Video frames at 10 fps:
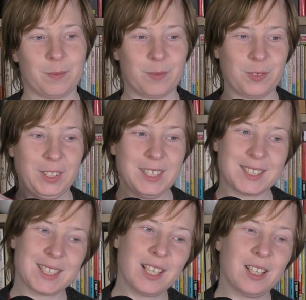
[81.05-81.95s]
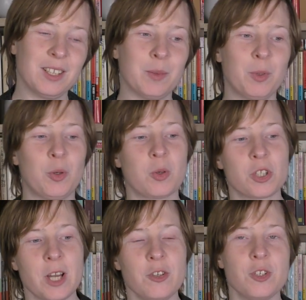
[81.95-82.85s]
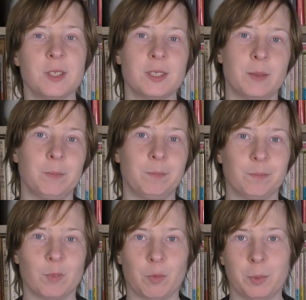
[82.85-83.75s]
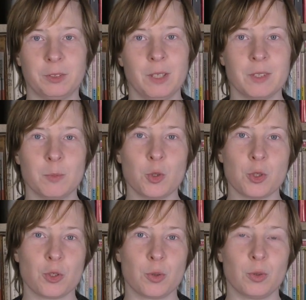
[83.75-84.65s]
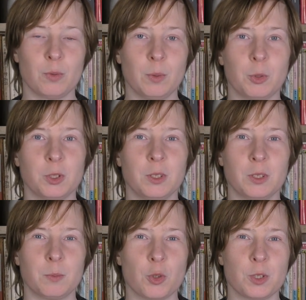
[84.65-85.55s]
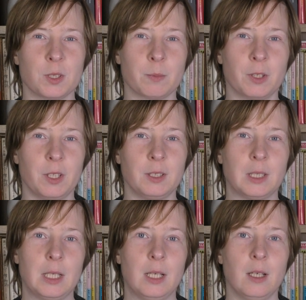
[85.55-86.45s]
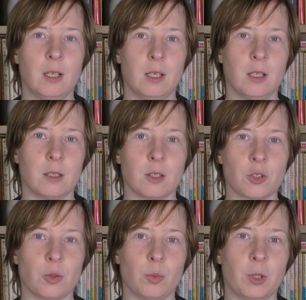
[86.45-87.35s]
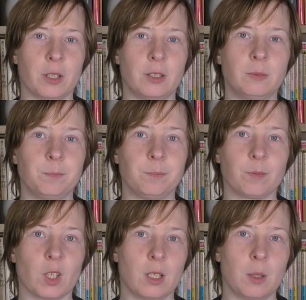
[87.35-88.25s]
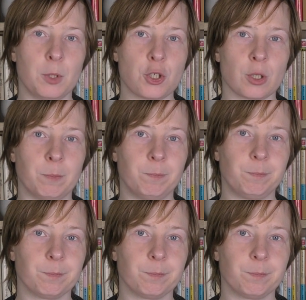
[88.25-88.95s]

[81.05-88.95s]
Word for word: вниз, по ухудшающейся, то вполне возможно, что вы просто не сможете смотреть наш YouTube-канал, как обычно,